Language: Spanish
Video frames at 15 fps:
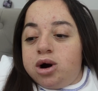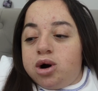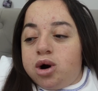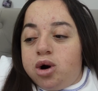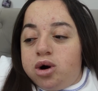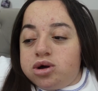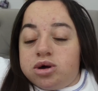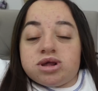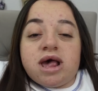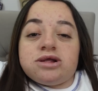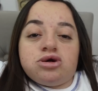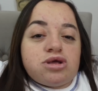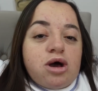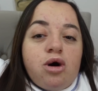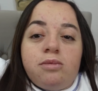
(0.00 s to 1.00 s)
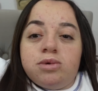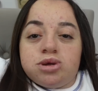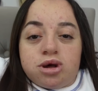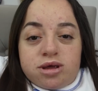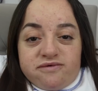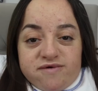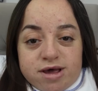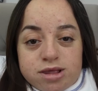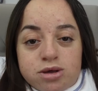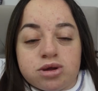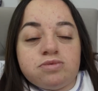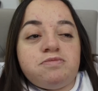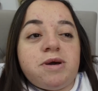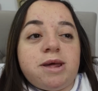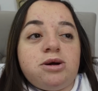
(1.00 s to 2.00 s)
Con, o sea, yo tengo muchos
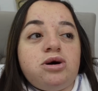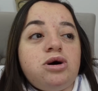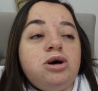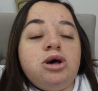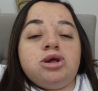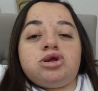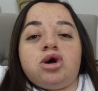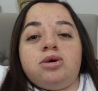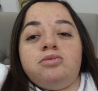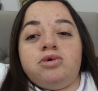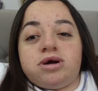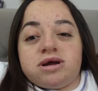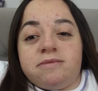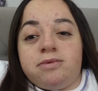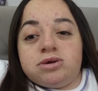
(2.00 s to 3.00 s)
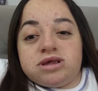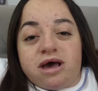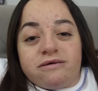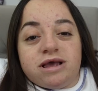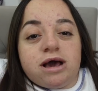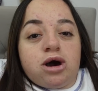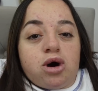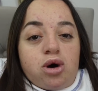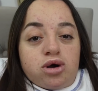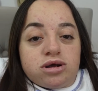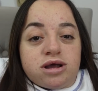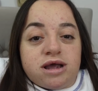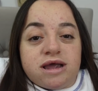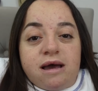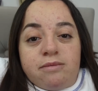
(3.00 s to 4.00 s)
defectos, pero soy muy responsable
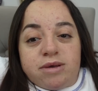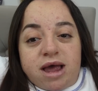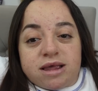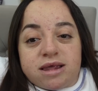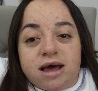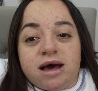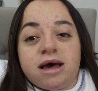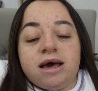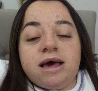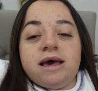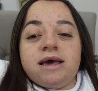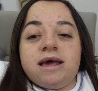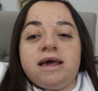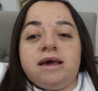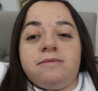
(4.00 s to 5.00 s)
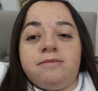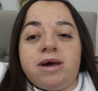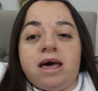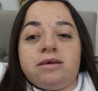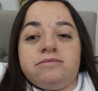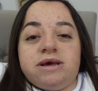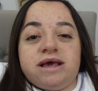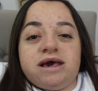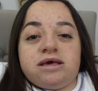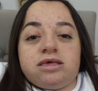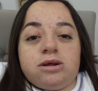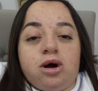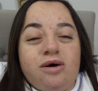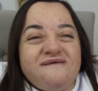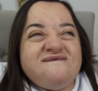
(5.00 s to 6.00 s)
con la plata y me
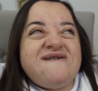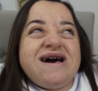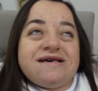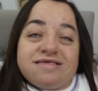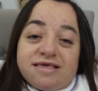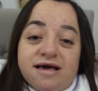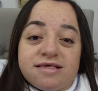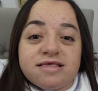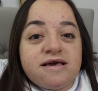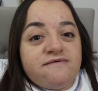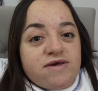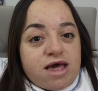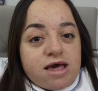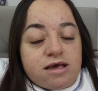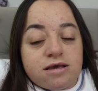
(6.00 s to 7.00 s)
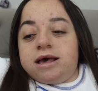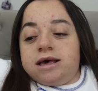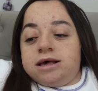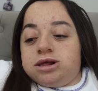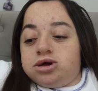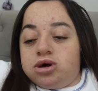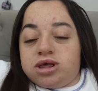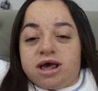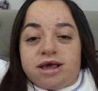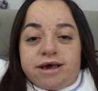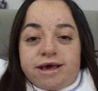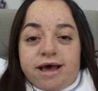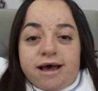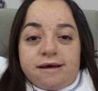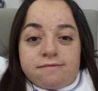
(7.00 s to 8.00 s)
administro bastante bien. Eh, y yo
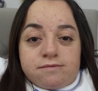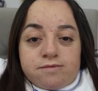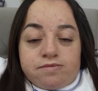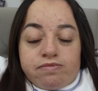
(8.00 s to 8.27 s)
tenía